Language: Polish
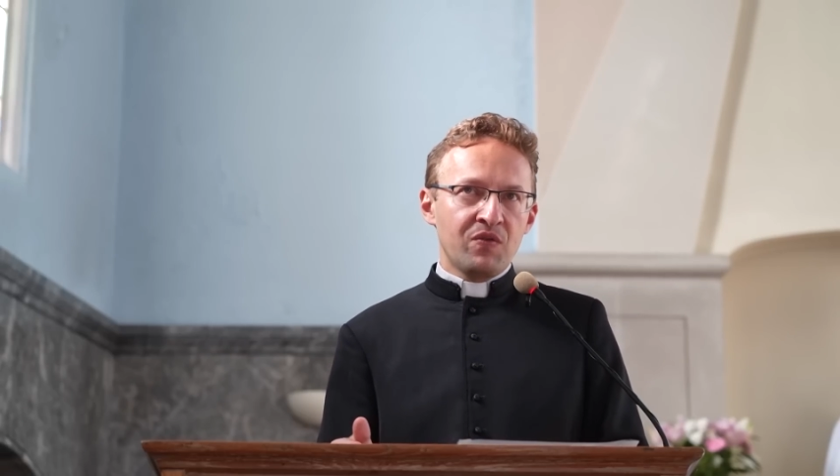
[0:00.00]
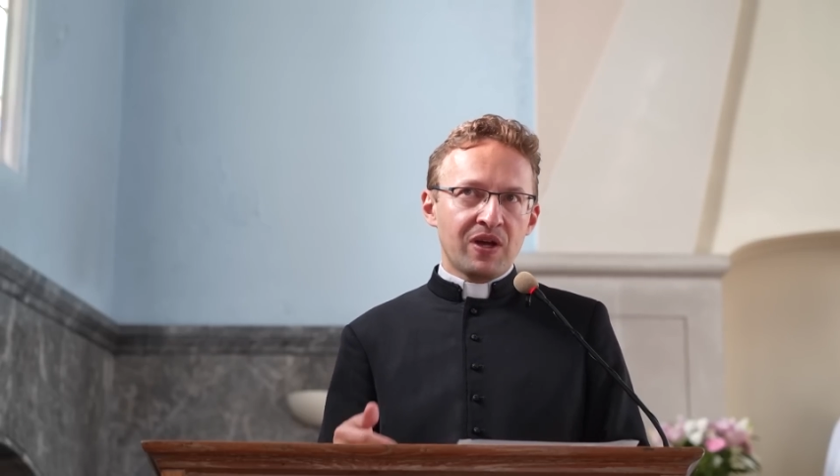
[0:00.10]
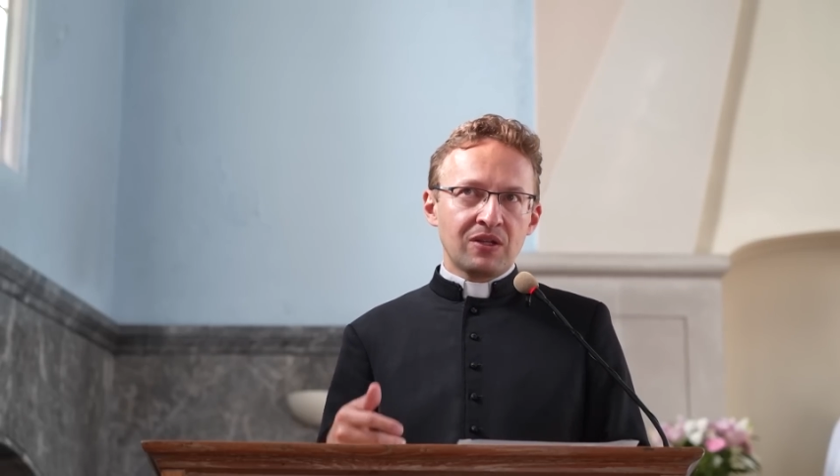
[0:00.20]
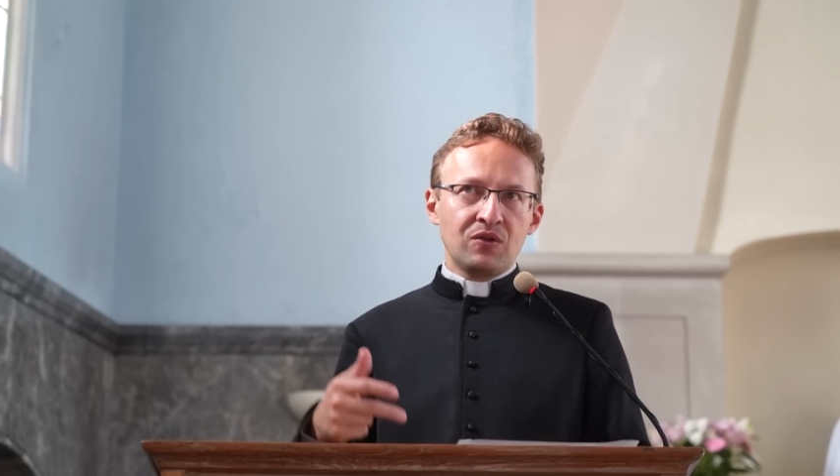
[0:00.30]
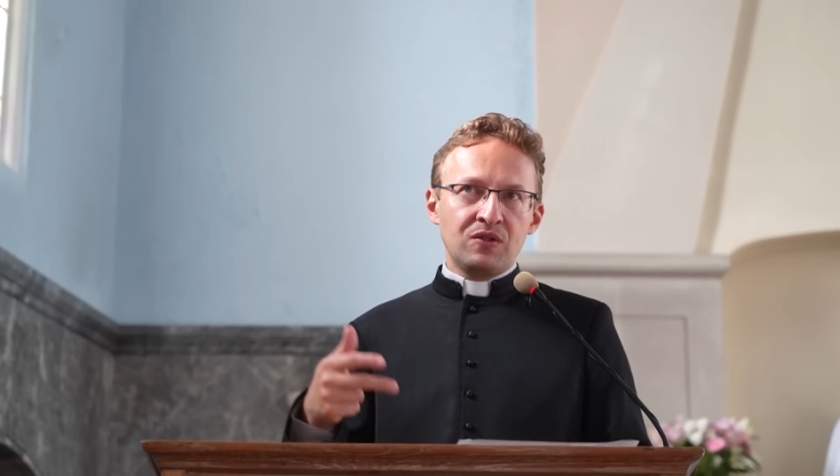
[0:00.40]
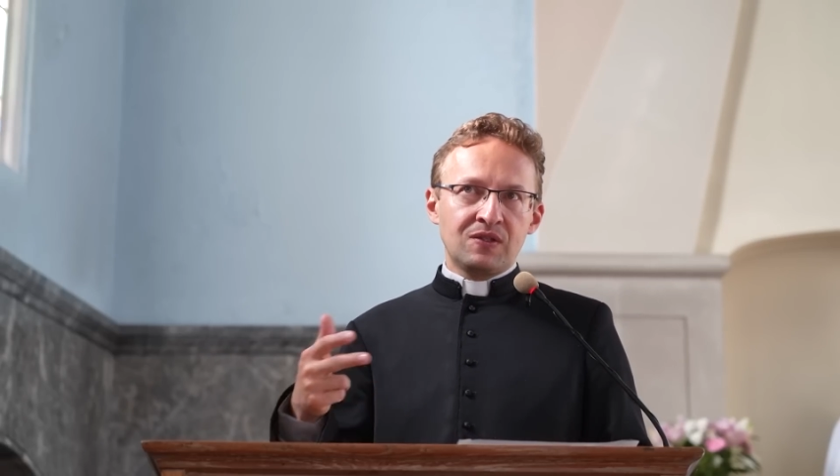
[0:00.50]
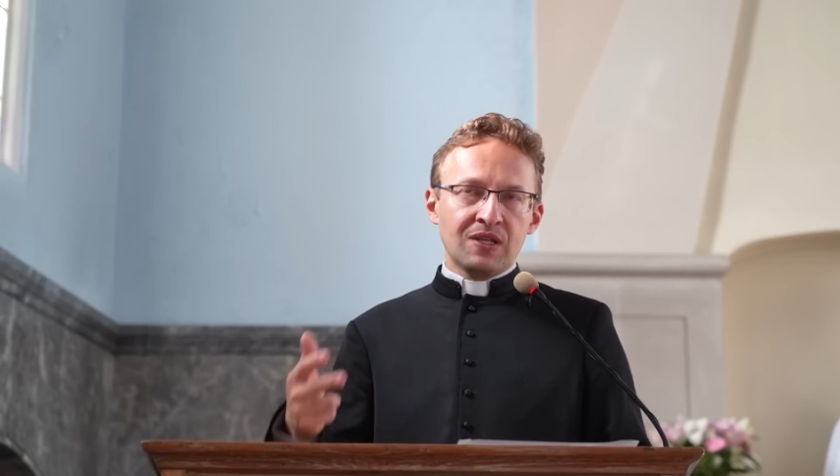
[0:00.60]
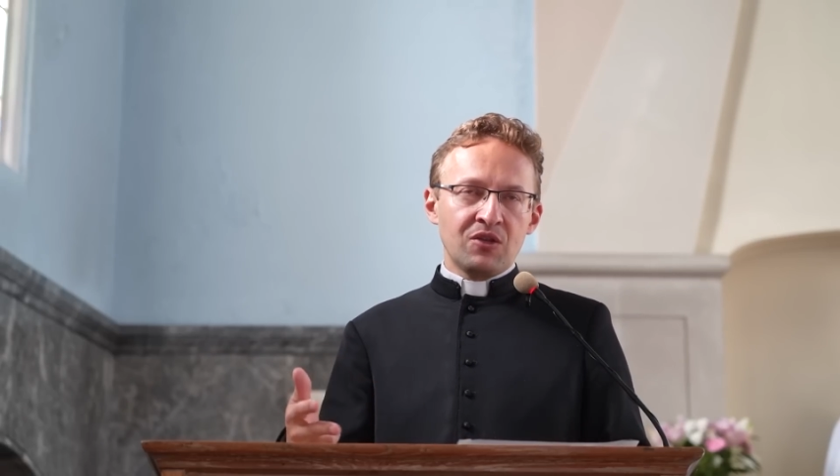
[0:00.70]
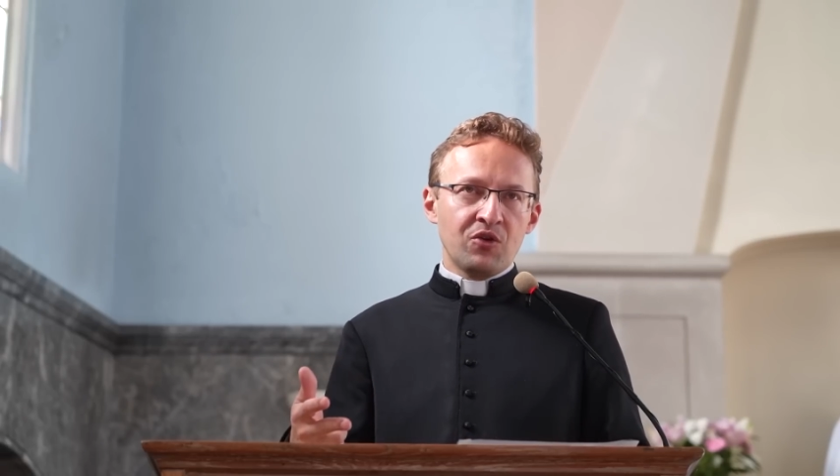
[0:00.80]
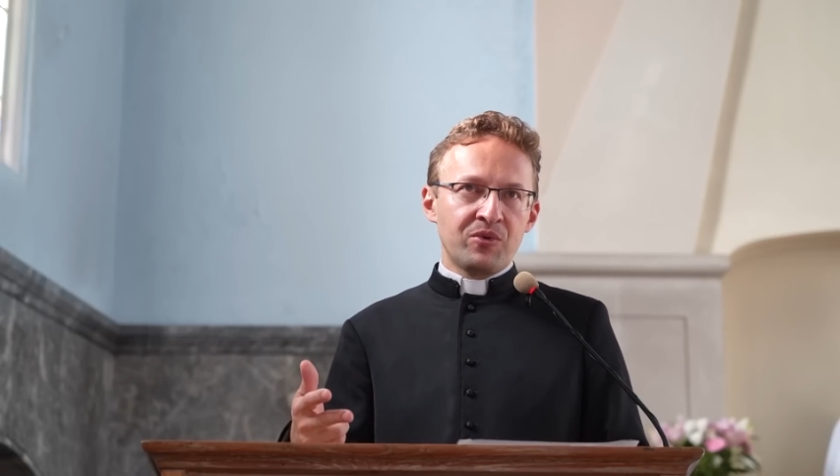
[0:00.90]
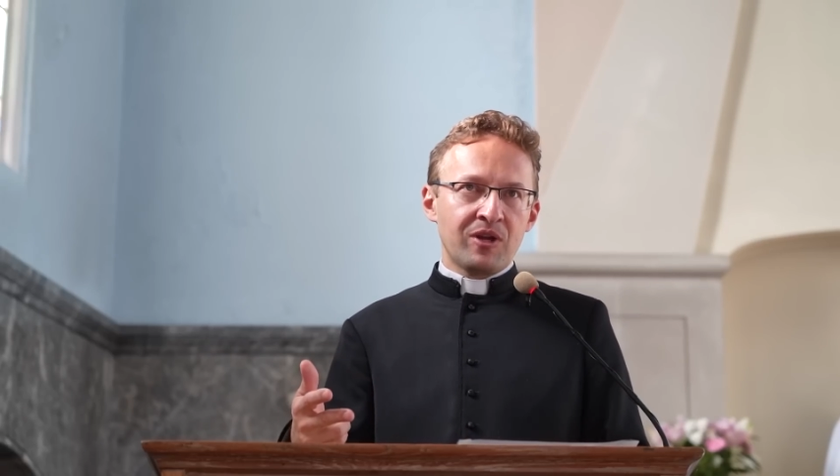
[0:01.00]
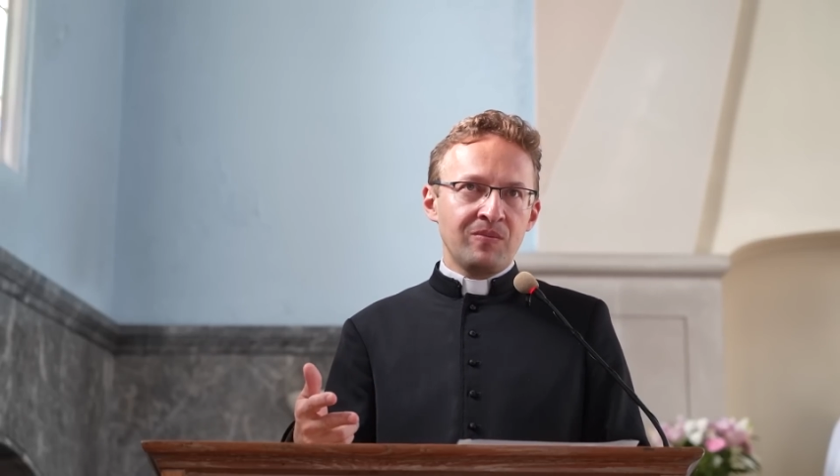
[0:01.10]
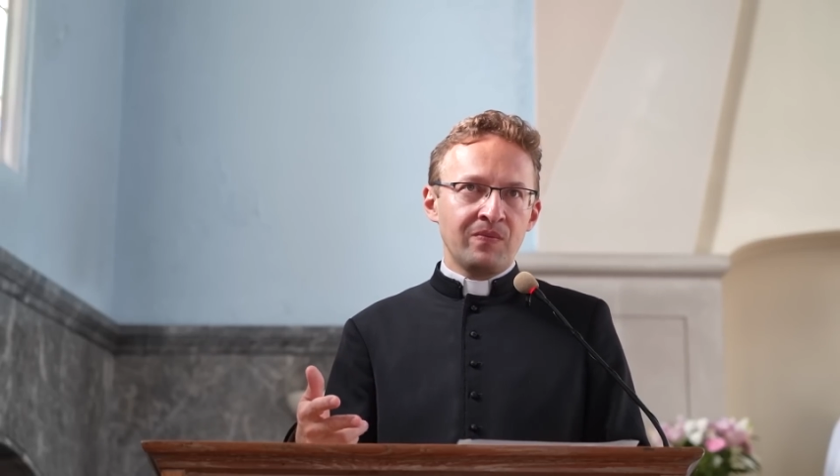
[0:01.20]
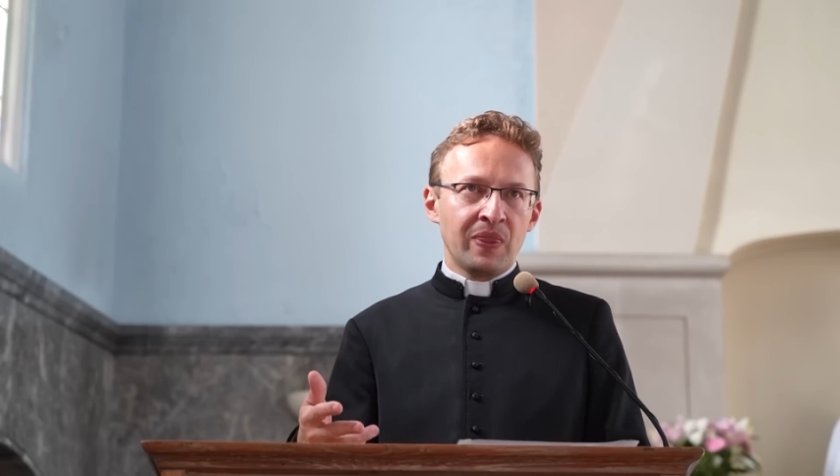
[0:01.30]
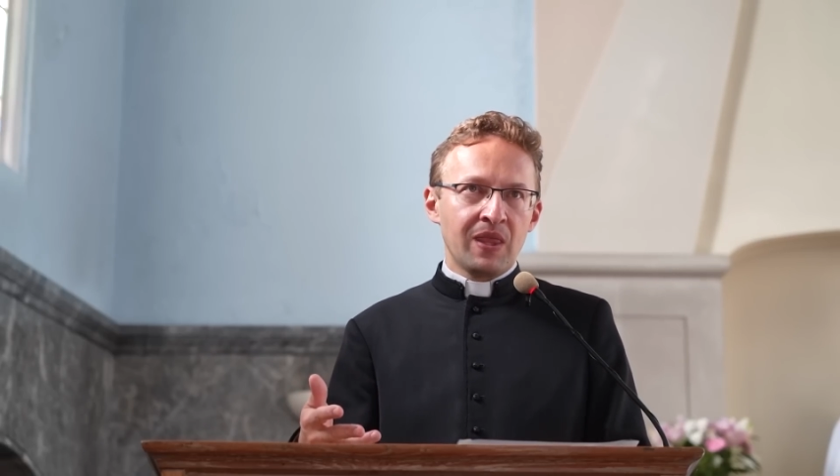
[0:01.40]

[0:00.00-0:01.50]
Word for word: warto iść za dobrem,